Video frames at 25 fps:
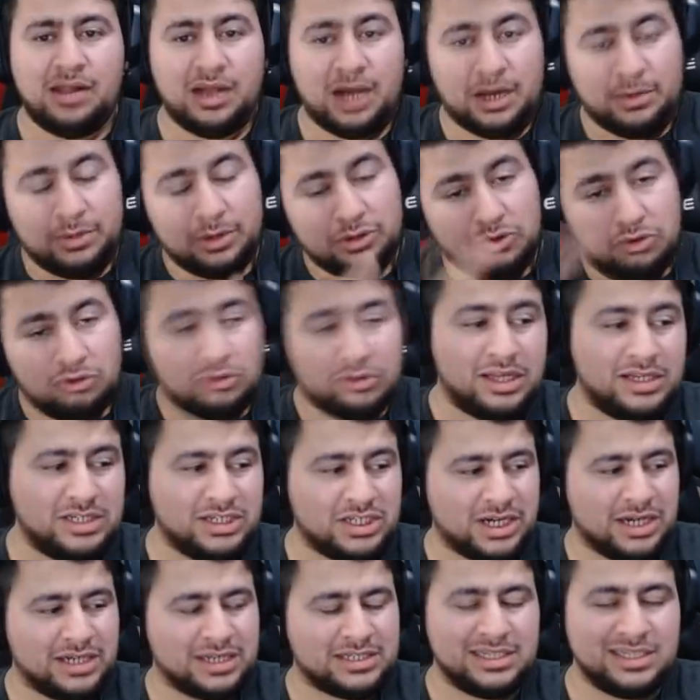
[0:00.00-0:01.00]
Ama yoldan
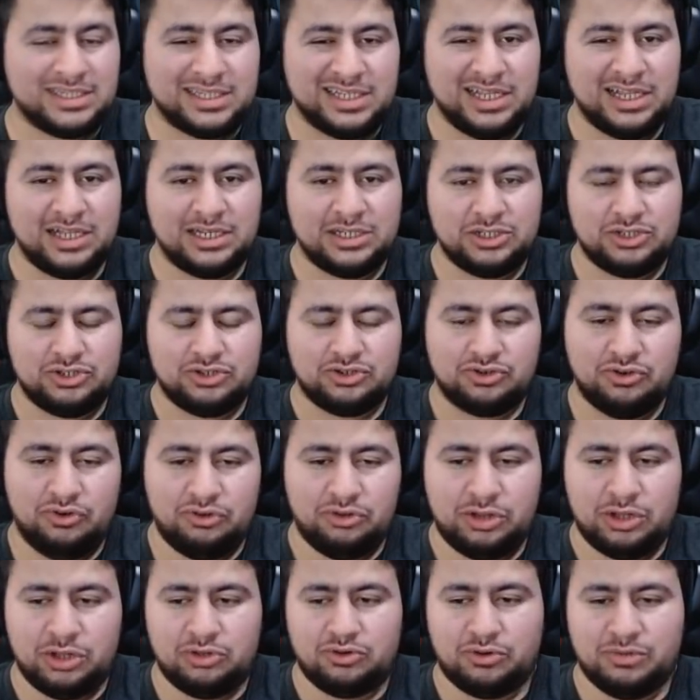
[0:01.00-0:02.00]
çıkarsa sileriz çünkü
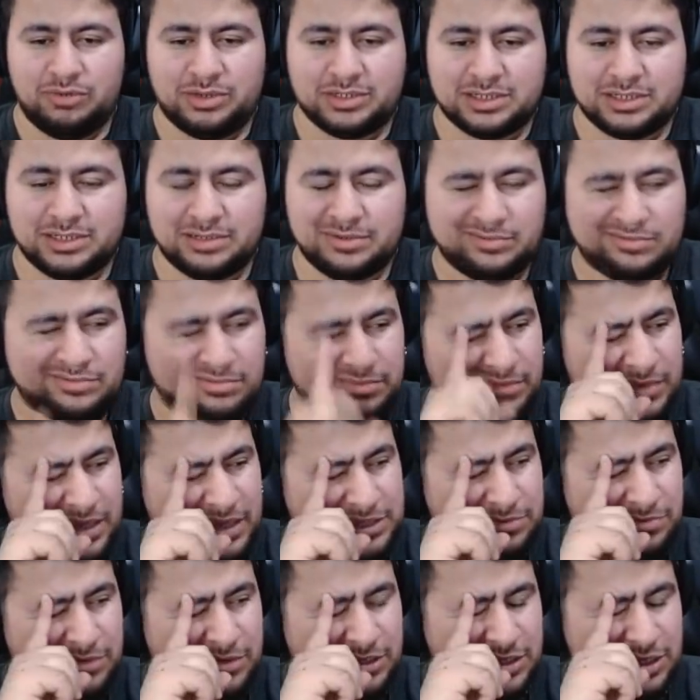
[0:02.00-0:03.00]
önünde durmasın.
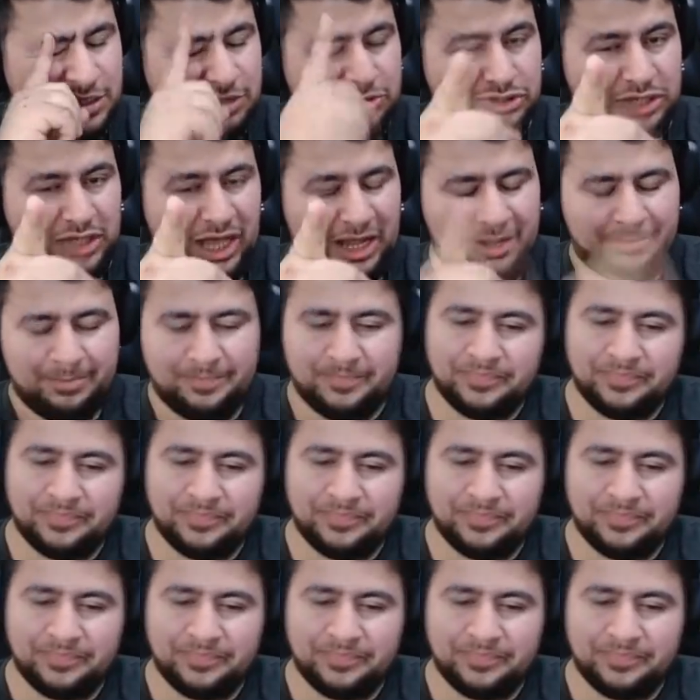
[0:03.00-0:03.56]
Nasıl mantık güzel.